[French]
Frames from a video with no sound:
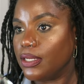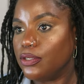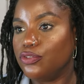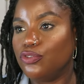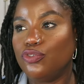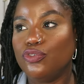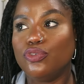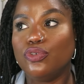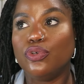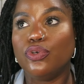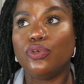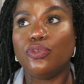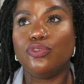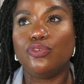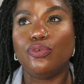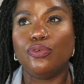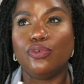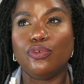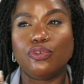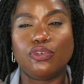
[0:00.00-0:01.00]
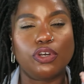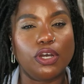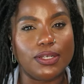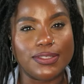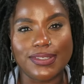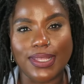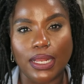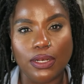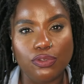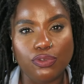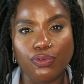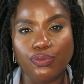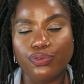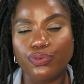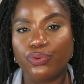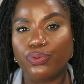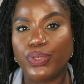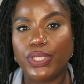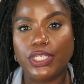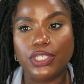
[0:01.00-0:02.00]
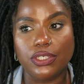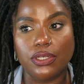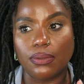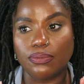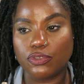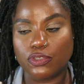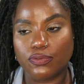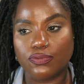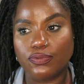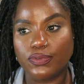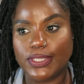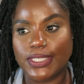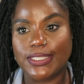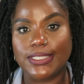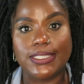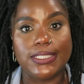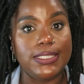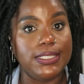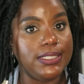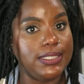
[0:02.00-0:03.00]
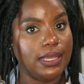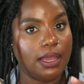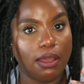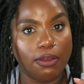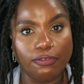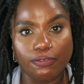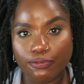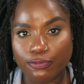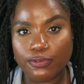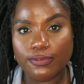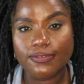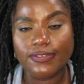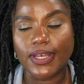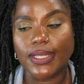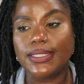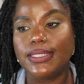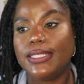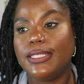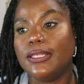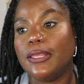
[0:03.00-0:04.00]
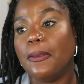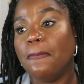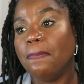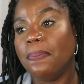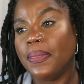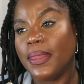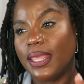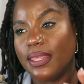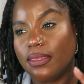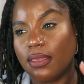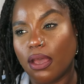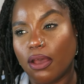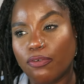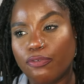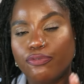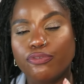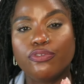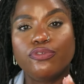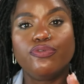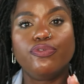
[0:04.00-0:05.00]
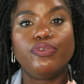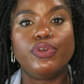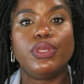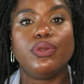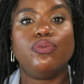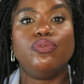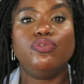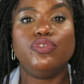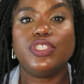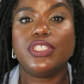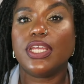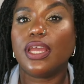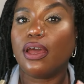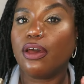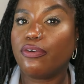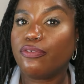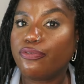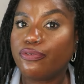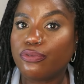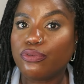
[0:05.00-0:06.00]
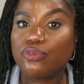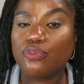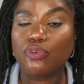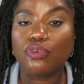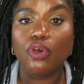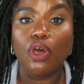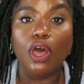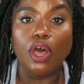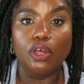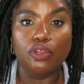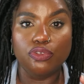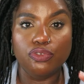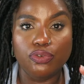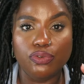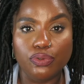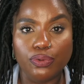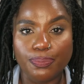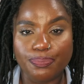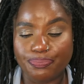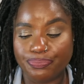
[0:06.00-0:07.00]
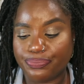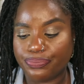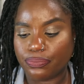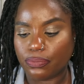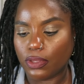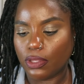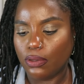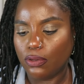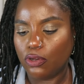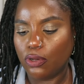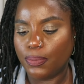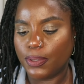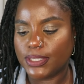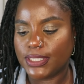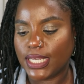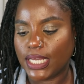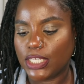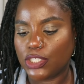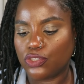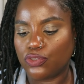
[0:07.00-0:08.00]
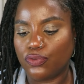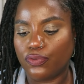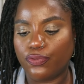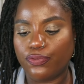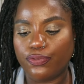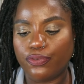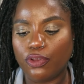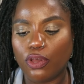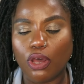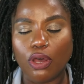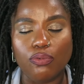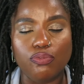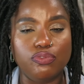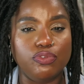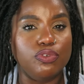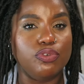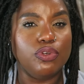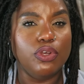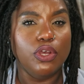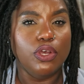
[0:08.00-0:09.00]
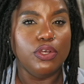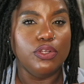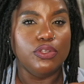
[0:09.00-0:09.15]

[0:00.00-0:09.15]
de, cocktail de fruits, comme je vous ai dit, il y a un fond de vanille, il y a un fond de fruits rouges, il y a un fond de, comment dirais-je, de fleurs ou de,